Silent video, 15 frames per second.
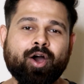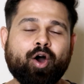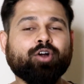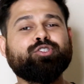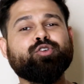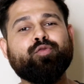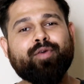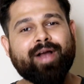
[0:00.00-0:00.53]

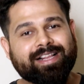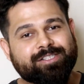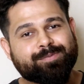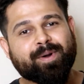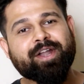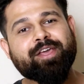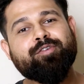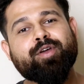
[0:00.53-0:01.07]
और जो फाइल्स
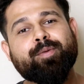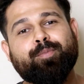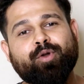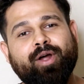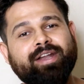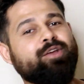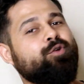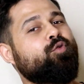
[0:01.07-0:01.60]
पड़ी हुई हैं
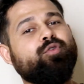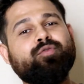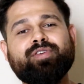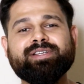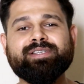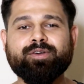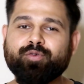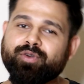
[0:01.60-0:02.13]
पुरानी उन वज,